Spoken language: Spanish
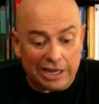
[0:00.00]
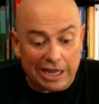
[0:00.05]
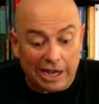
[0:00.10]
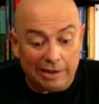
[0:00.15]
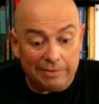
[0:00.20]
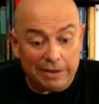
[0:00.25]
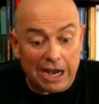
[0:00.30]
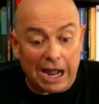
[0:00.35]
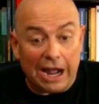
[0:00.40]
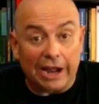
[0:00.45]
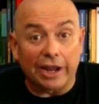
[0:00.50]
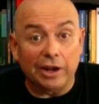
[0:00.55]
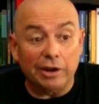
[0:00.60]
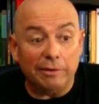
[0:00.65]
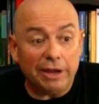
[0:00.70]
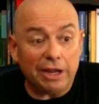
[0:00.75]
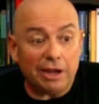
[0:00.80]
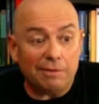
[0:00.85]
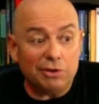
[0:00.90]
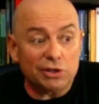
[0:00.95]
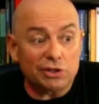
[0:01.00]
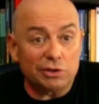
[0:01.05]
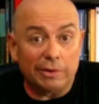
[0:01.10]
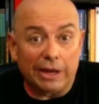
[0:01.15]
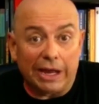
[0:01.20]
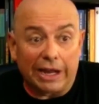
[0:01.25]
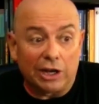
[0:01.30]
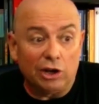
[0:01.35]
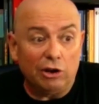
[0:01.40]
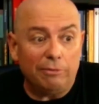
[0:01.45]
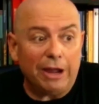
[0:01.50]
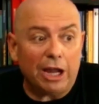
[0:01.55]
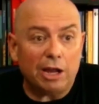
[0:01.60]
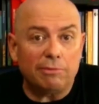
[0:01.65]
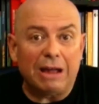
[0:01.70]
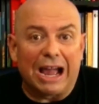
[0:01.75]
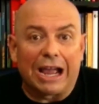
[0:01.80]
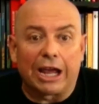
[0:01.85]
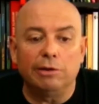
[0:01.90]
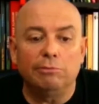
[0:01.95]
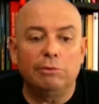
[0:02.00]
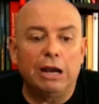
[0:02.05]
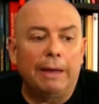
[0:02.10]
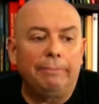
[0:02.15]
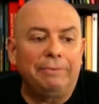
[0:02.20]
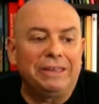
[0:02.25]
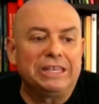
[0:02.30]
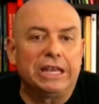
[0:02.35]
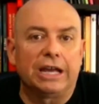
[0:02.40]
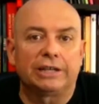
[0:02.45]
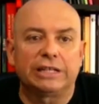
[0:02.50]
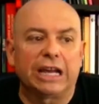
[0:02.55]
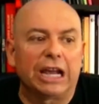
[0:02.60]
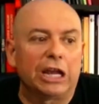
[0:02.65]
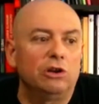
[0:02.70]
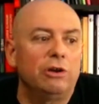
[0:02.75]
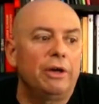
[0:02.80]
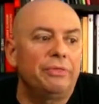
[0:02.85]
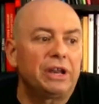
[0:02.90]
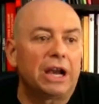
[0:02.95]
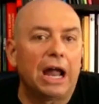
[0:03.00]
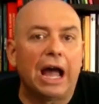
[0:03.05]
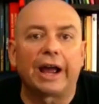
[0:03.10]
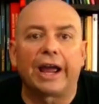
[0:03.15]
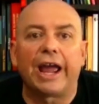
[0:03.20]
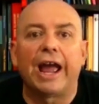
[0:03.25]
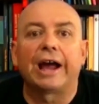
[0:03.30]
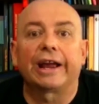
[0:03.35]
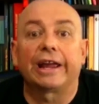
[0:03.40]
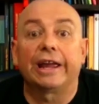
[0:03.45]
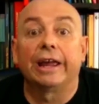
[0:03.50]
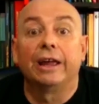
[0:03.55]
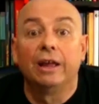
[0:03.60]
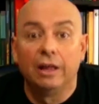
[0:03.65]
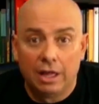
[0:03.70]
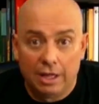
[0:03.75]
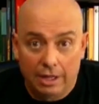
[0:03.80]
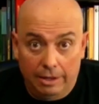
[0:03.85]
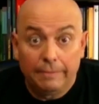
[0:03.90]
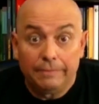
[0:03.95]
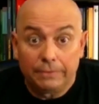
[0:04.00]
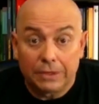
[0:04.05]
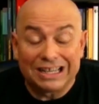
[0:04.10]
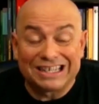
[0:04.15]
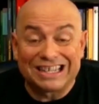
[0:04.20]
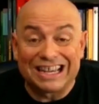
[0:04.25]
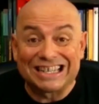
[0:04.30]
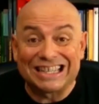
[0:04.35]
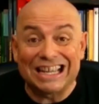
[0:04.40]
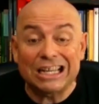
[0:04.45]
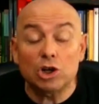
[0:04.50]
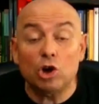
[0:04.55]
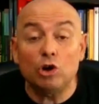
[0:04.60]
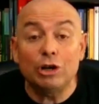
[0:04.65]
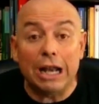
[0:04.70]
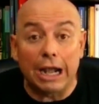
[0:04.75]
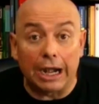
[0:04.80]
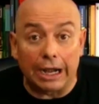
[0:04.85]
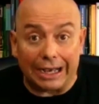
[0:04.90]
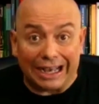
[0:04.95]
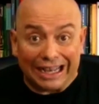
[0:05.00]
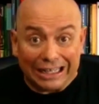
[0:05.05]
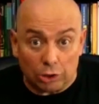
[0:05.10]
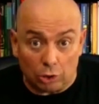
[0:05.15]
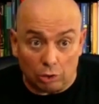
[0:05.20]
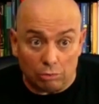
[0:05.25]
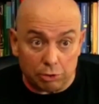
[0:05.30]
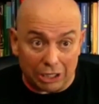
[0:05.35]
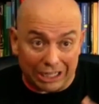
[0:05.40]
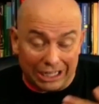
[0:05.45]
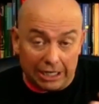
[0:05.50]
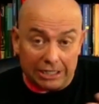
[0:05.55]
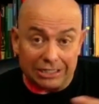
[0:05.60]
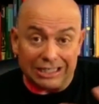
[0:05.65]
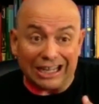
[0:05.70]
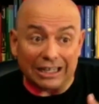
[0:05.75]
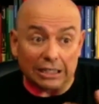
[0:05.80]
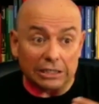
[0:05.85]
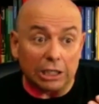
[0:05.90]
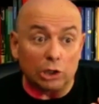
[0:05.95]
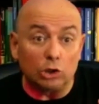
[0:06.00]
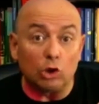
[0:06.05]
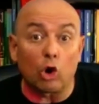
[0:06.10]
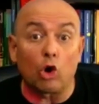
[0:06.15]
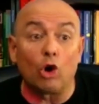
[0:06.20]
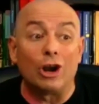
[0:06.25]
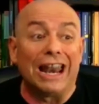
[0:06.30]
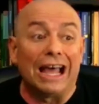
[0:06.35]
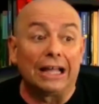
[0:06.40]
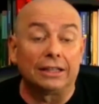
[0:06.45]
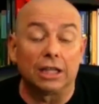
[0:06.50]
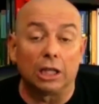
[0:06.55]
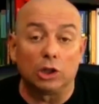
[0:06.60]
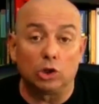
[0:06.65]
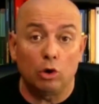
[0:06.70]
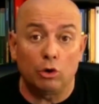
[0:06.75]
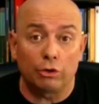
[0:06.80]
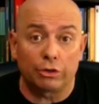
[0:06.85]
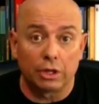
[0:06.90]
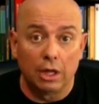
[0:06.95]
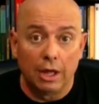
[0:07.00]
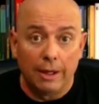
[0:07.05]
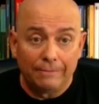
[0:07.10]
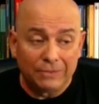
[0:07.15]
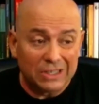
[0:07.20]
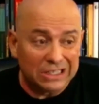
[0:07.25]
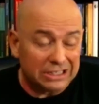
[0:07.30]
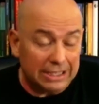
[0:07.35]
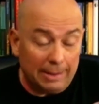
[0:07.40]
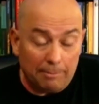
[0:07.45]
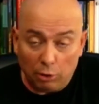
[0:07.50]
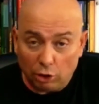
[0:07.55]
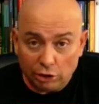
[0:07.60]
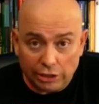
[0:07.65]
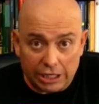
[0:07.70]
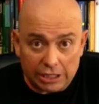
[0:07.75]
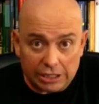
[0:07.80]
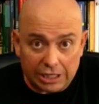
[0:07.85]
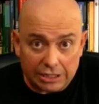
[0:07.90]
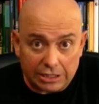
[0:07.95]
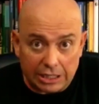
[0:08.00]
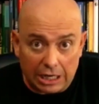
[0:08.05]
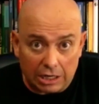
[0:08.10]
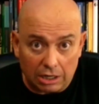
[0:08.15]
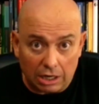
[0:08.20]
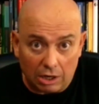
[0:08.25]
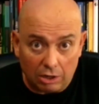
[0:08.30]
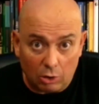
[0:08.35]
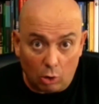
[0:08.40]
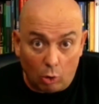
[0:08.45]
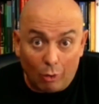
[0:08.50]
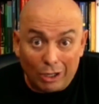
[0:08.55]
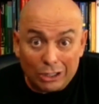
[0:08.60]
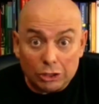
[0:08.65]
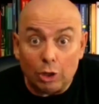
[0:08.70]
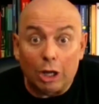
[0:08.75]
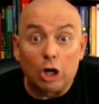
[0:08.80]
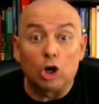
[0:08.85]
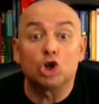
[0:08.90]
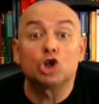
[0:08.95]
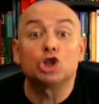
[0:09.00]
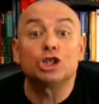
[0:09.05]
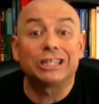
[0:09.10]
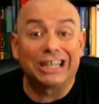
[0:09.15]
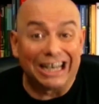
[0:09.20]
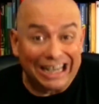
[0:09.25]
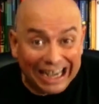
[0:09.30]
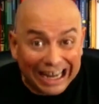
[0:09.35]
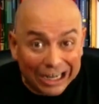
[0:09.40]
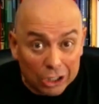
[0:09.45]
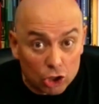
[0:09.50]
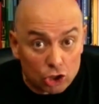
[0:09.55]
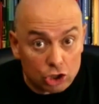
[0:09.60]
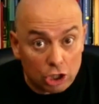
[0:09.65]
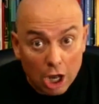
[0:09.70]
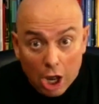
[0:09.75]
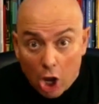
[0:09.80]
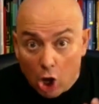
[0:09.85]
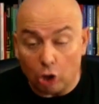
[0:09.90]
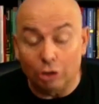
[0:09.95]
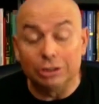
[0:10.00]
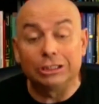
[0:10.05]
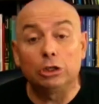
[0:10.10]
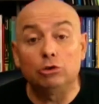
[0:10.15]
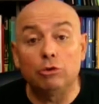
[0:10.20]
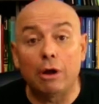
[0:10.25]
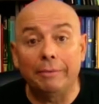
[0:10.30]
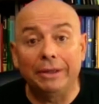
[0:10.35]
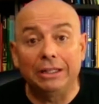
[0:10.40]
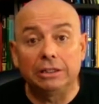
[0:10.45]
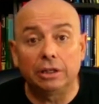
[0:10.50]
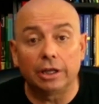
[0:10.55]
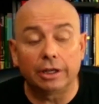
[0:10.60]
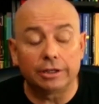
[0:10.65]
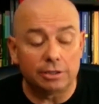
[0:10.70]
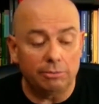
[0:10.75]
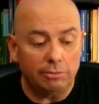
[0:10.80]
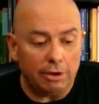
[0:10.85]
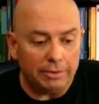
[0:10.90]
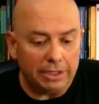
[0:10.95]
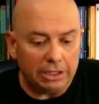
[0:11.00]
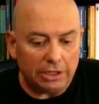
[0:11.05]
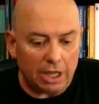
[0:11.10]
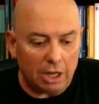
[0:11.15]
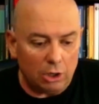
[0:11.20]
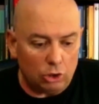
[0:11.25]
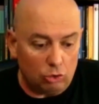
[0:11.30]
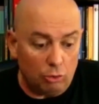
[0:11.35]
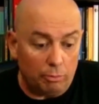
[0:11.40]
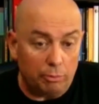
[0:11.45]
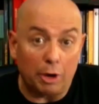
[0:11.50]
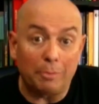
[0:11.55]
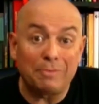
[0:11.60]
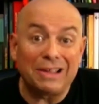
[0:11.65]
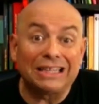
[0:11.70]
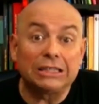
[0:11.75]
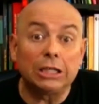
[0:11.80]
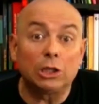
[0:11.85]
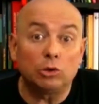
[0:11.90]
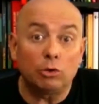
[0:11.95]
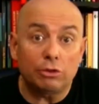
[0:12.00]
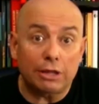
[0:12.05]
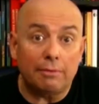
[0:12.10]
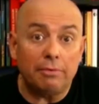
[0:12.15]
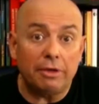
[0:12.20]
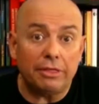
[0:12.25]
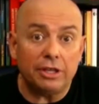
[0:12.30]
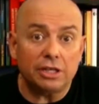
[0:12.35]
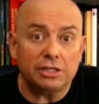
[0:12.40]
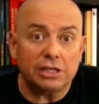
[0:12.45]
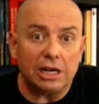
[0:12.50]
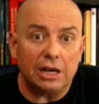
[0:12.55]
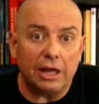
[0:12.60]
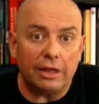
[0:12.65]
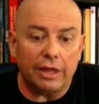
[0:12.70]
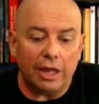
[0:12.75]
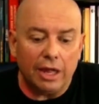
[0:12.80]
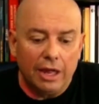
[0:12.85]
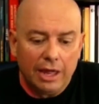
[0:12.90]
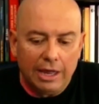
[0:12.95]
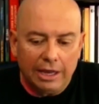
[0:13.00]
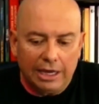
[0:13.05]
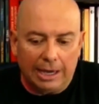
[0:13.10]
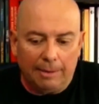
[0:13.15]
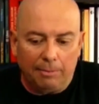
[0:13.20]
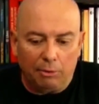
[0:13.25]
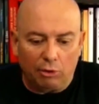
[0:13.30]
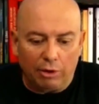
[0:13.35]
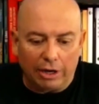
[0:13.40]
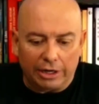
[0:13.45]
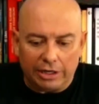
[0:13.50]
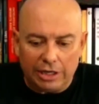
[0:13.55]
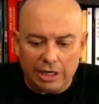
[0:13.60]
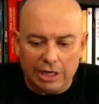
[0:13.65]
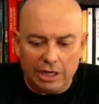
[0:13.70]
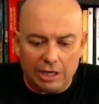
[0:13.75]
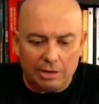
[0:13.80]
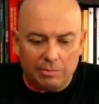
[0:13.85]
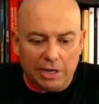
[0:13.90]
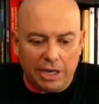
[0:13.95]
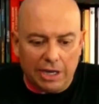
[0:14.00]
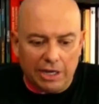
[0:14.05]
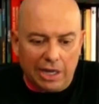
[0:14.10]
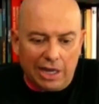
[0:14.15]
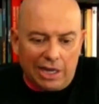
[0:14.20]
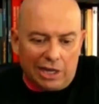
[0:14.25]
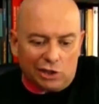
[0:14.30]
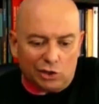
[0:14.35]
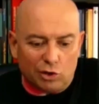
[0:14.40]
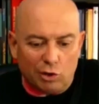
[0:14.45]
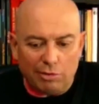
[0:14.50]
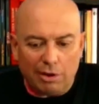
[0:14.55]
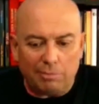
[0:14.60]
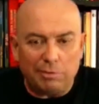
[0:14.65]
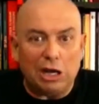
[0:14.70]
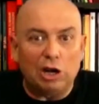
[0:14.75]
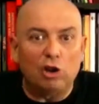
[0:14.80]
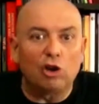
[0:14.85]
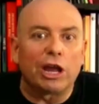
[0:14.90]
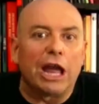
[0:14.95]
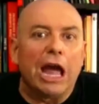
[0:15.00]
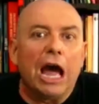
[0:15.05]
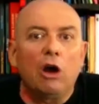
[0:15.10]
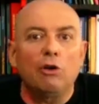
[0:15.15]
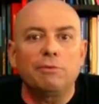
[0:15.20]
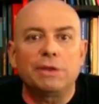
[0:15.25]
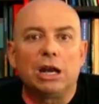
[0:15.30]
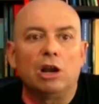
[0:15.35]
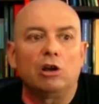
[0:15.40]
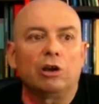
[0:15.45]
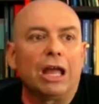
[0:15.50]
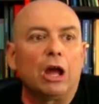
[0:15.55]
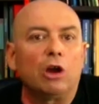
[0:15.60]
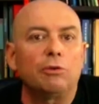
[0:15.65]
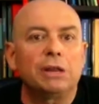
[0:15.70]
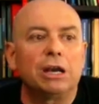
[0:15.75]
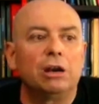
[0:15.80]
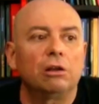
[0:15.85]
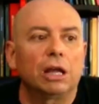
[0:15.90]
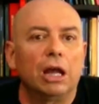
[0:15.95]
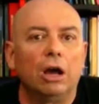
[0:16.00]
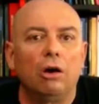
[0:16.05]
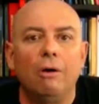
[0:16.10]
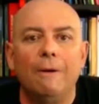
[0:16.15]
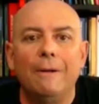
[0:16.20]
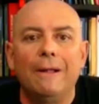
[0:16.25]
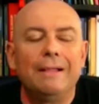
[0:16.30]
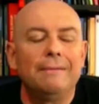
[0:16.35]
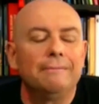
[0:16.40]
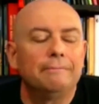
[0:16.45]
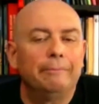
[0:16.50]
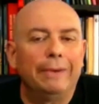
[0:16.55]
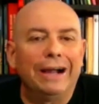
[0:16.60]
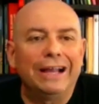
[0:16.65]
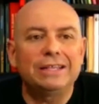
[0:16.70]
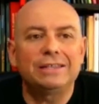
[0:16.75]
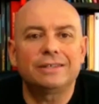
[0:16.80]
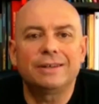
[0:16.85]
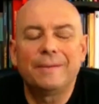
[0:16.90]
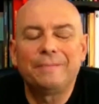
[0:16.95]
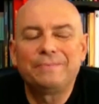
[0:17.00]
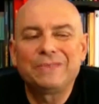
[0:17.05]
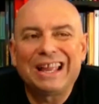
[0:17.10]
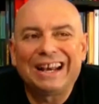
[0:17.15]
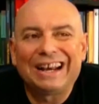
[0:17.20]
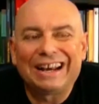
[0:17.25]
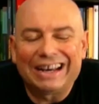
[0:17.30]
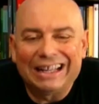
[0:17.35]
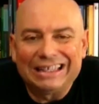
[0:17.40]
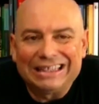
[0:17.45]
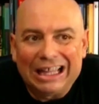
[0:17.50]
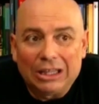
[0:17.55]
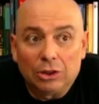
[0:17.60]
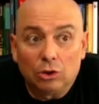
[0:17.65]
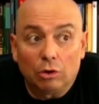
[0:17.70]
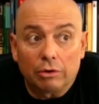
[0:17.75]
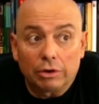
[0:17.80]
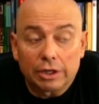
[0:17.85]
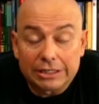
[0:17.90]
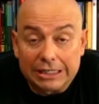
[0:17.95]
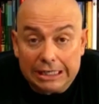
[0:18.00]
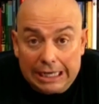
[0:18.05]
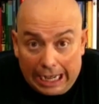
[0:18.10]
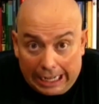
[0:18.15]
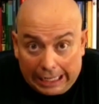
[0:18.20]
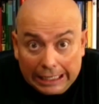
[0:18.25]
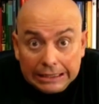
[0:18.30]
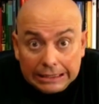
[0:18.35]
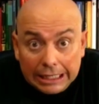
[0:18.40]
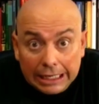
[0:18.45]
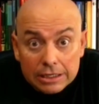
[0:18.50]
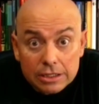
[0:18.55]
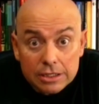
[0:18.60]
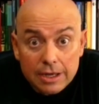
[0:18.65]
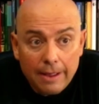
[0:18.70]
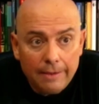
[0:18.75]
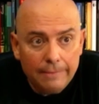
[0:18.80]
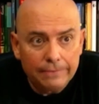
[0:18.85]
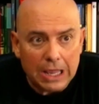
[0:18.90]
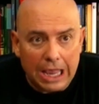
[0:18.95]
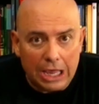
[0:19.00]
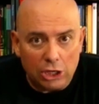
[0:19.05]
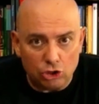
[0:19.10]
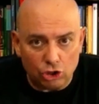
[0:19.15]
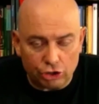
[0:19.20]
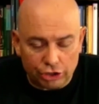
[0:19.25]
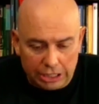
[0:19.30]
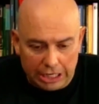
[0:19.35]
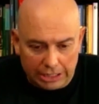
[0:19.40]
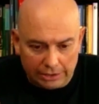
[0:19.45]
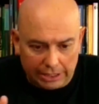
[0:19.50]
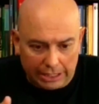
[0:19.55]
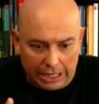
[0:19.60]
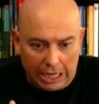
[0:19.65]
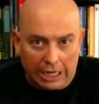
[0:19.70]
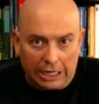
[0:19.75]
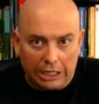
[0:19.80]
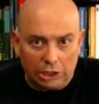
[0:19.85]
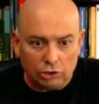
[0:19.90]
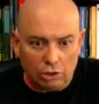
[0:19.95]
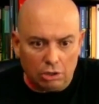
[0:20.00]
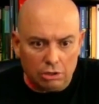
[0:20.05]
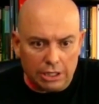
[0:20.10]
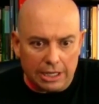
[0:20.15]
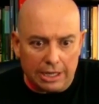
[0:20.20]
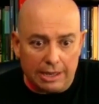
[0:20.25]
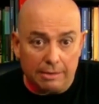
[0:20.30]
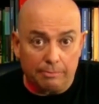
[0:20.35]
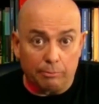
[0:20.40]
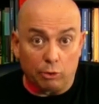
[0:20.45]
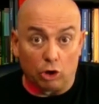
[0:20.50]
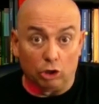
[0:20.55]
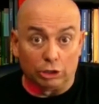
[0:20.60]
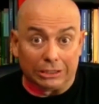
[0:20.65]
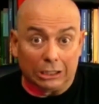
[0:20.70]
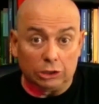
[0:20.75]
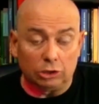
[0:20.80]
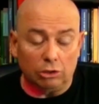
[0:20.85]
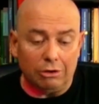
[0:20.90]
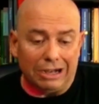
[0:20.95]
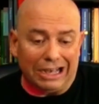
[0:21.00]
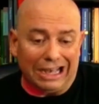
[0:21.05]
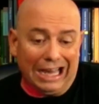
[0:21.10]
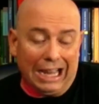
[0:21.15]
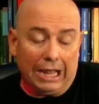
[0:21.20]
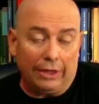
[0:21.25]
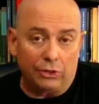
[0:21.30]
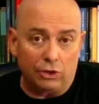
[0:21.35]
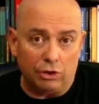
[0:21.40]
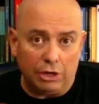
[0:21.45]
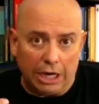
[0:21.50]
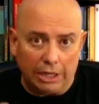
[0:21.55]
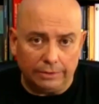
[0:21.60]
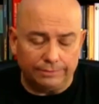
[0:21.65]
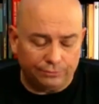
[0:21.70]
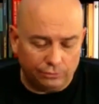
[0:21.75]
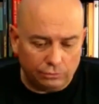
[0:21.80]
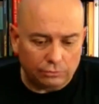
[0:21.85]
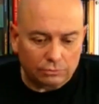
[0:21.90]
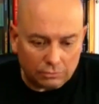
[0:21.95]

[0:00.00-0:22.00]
y ahora mira, a que no ves cómo sube, a que no ves a que no me la pillas, a que no a que, a que, si estás con el reto, porque le estás retando con la actitud, tampoco tienes que estar jugando a los trileros continuamente. Simplemente tu propia actitud a veces es la de, y la pongo aquí, y viene, y sube, y mira lo que hago, y mira lo que hago, y mira lo que hago. Vas retando. Si le retas, ellos sienten el reto y por lo tanto reaccionan